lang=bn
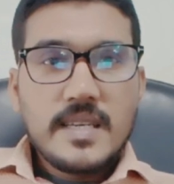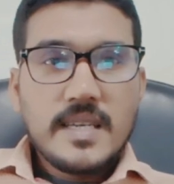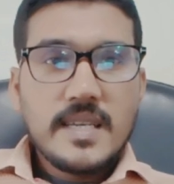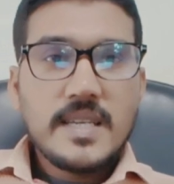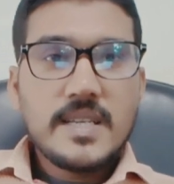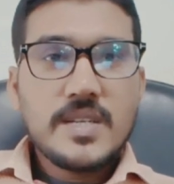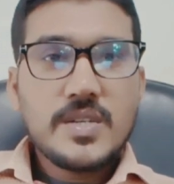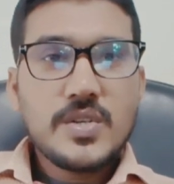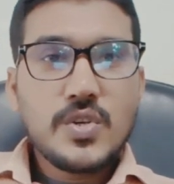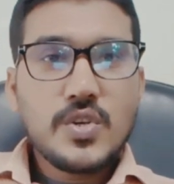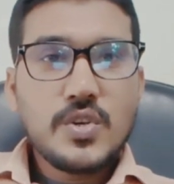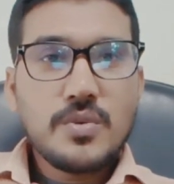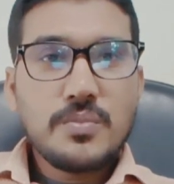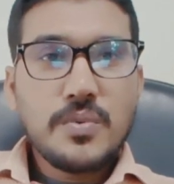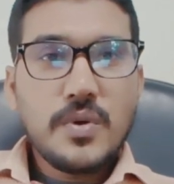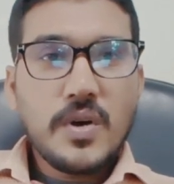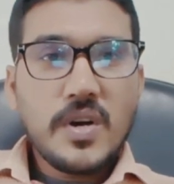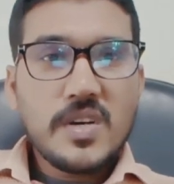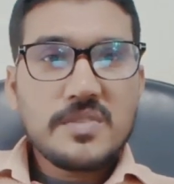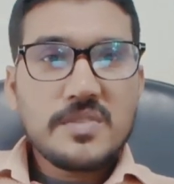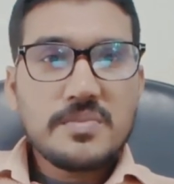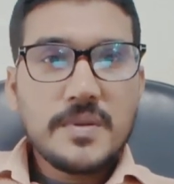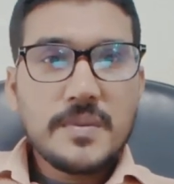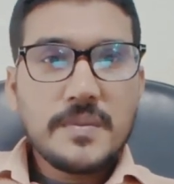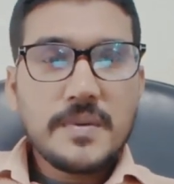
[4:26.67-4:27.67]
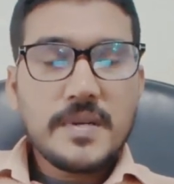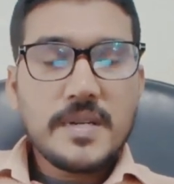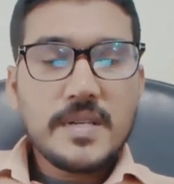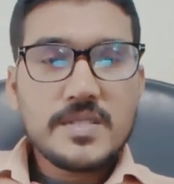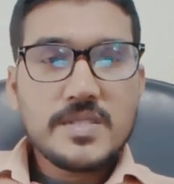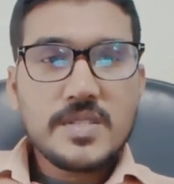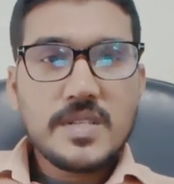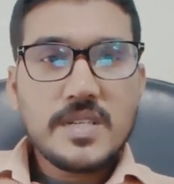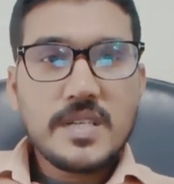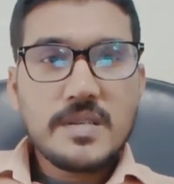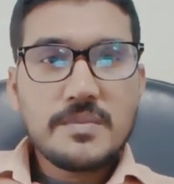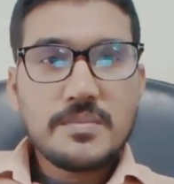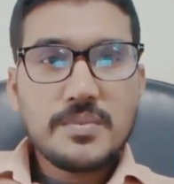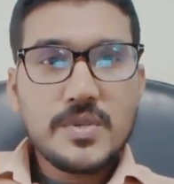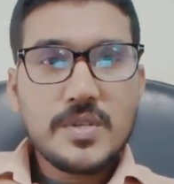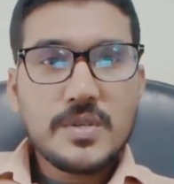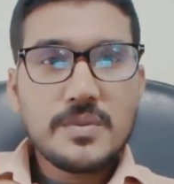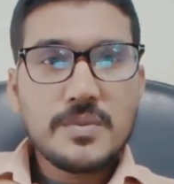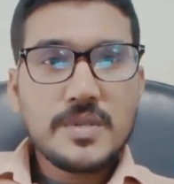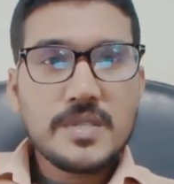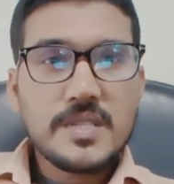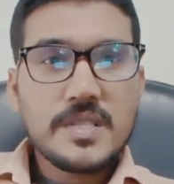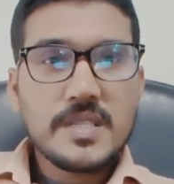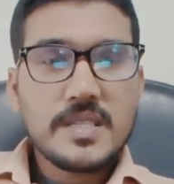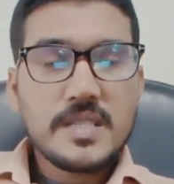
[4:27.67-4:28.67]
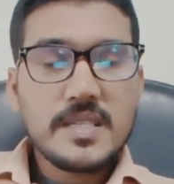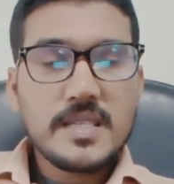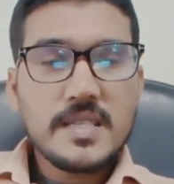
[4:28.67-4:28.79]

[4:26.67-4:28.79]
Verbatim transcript: ইন্ডোগো বক্স প্রিপারেশনের পরবর্তীতে